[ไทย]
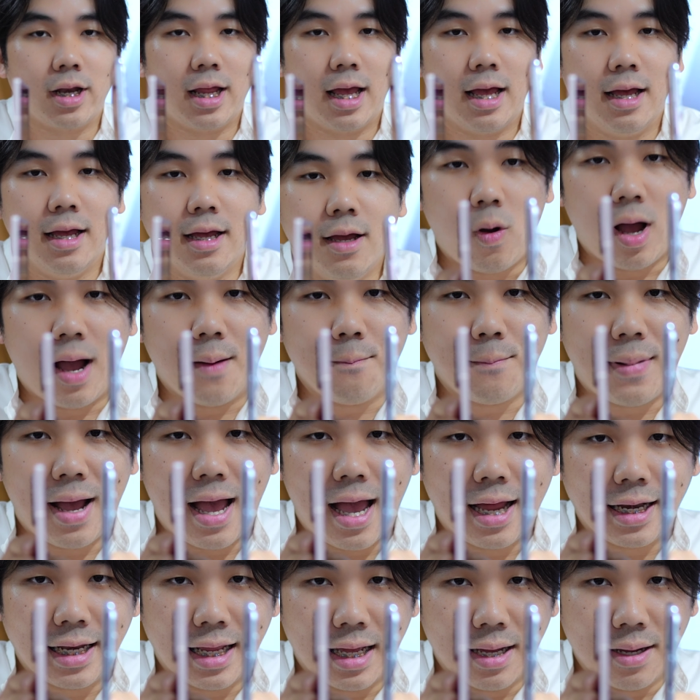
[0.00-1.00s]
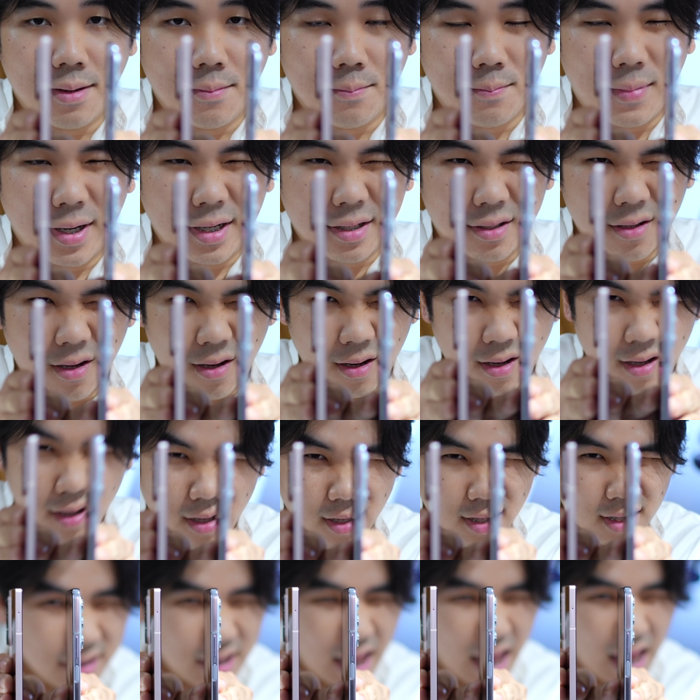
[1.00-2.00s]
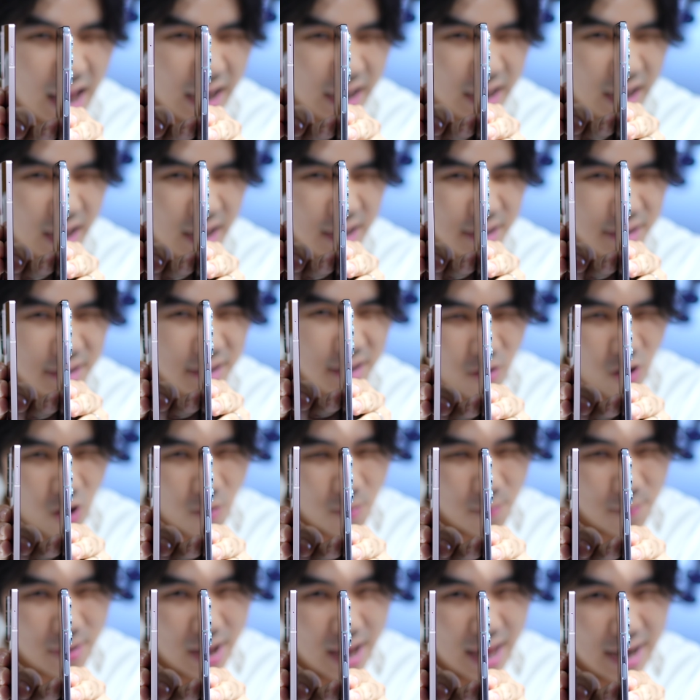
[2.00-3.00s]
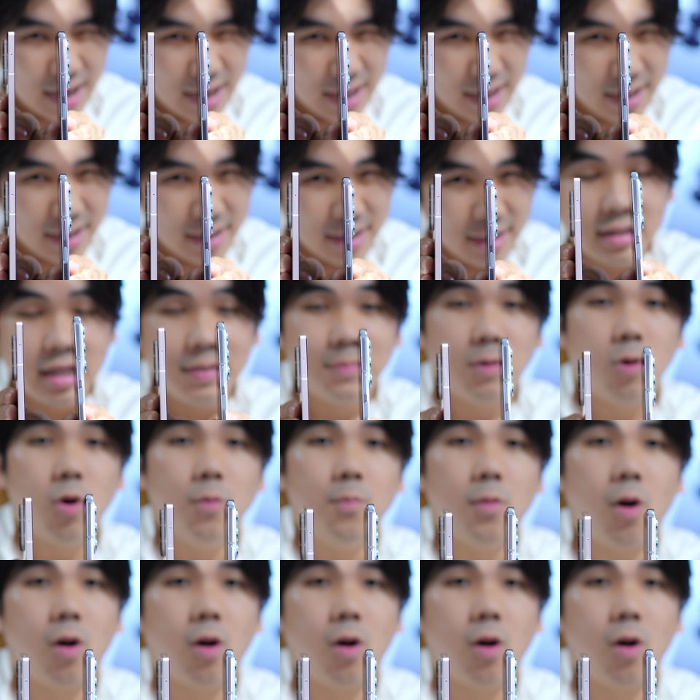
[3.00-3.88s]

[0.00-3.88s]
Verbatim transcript: เนี่ยความบางเนี่ยมันก็ต่างกันพอประมาณเลย ซึ่งบางคน